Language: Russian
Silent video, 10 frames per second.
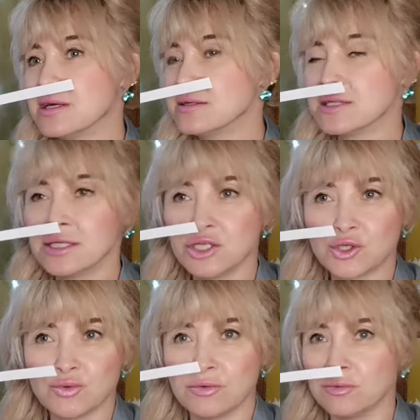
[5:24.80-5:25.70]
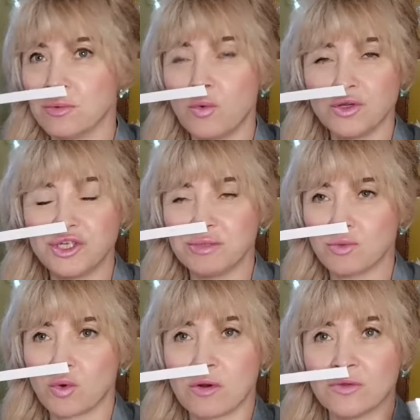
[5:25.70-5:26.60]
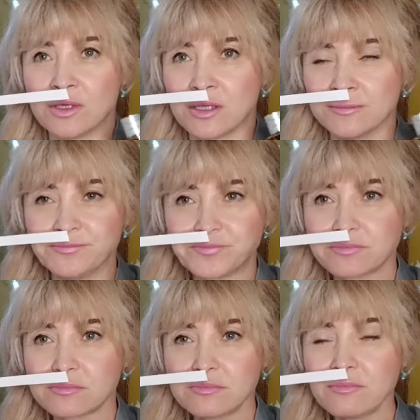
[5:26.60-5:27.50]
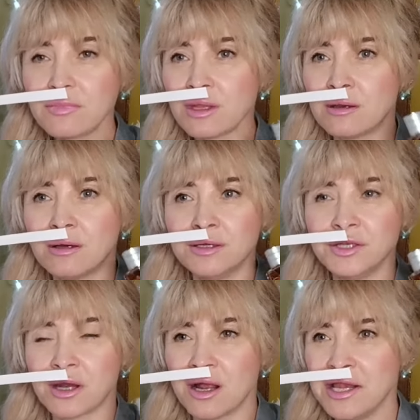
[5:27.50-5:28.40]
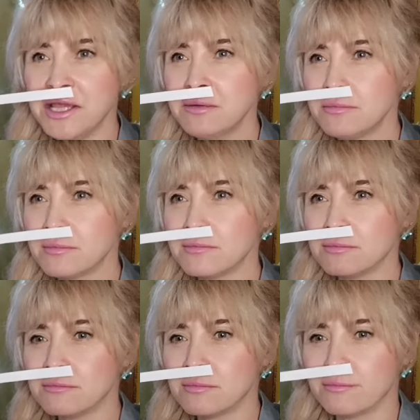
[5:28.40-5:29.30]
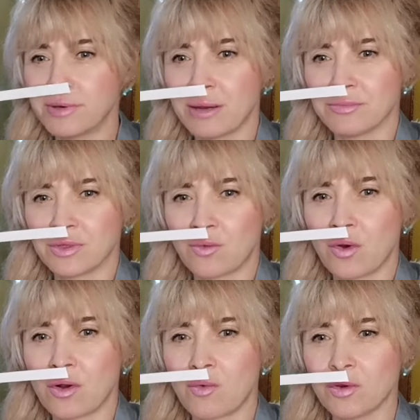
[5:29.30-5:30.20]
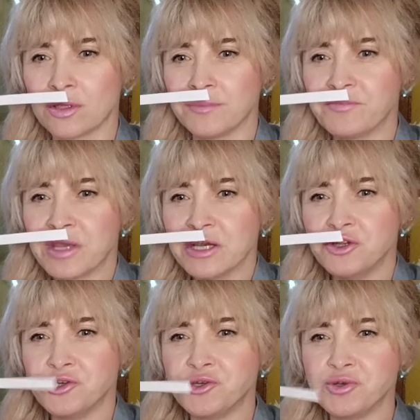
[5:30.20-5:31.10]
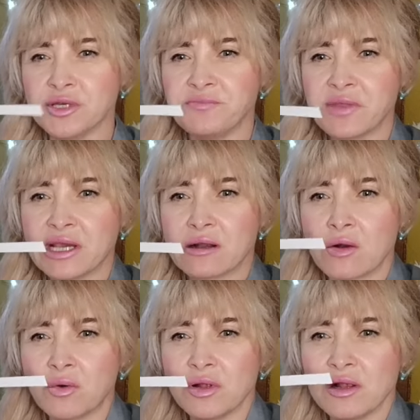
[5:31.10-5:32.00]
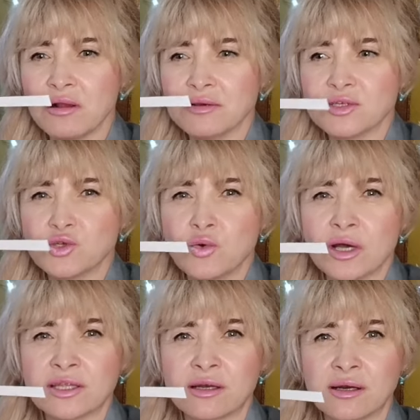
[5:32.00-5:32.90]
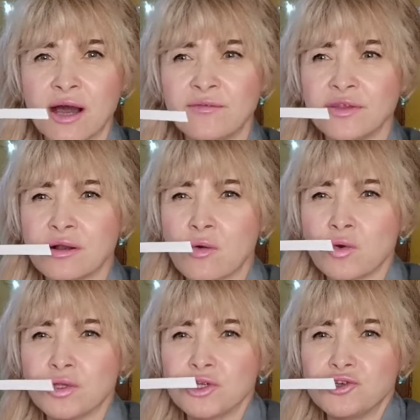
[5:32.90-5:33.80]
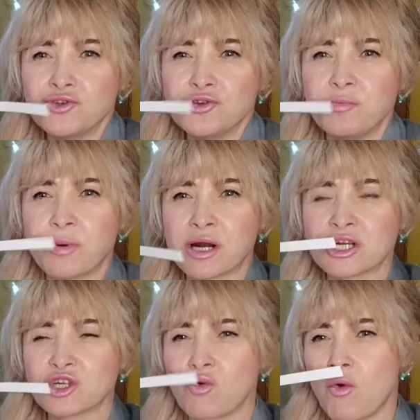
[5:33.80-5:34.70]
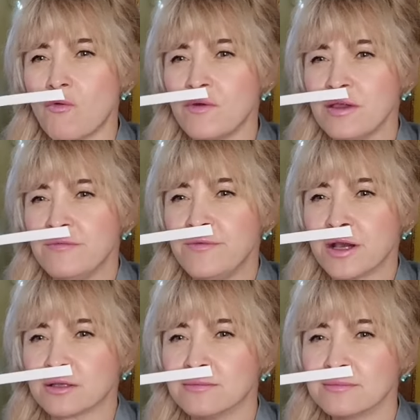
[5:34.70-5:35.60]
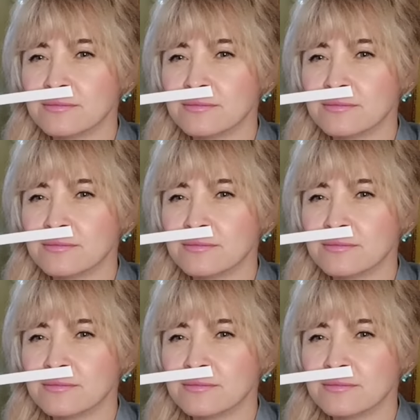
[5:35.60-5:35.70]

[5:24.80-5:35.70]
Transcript: слышу очень много вот это э, а, нейроли, прям такой какой-то чуть-чуть какой сухотравный, какой-то чуть-чуть порошковый эффект.